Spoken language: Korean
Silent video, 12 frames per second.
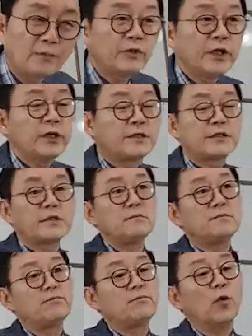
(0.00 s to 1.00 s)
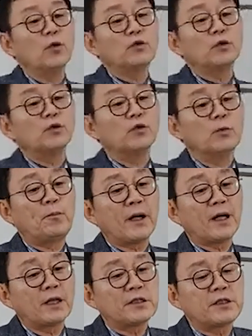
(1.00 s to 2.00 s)
아무리 지금 보수
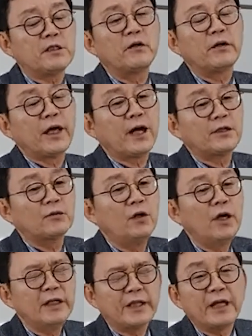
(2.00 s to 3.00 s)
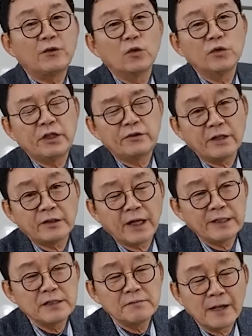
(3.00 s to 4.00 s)
우파가 지원해 가지고 대통령이
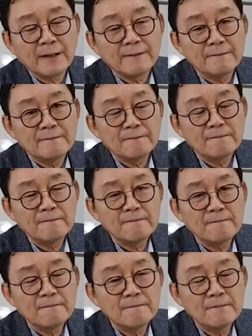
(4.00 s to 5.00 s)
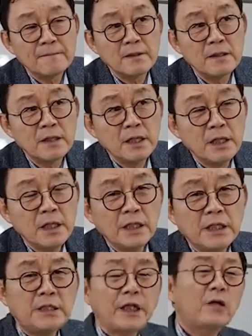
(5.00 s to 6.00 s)
됐다 하지만
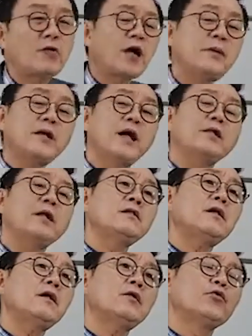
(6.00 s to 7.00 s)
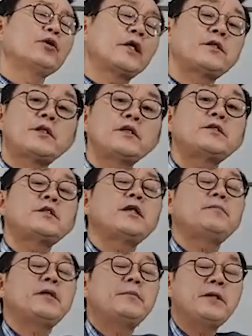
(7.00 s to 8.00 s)
이대로 가면 안 된다. 우리가 c
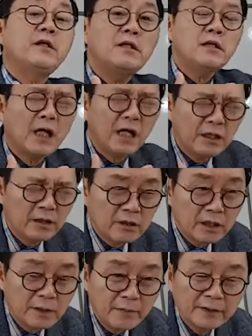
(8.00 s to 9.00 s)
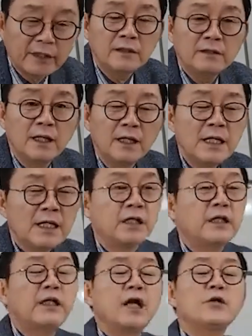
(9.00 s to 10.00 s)
c 비비를 가려야만 된다.
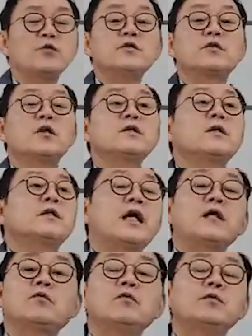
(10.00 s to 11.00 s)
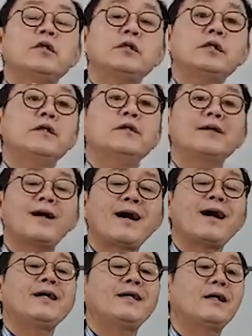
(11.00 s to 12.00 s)
그래야 윤석열 대통령이
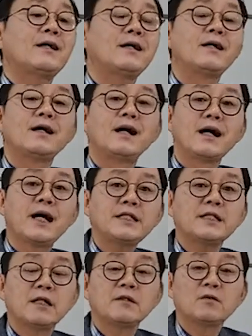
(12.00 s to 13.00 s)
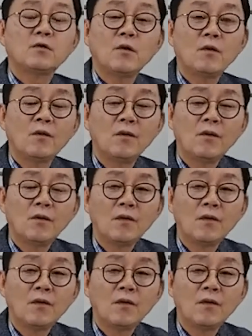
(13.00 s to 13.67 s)
하야하지 않고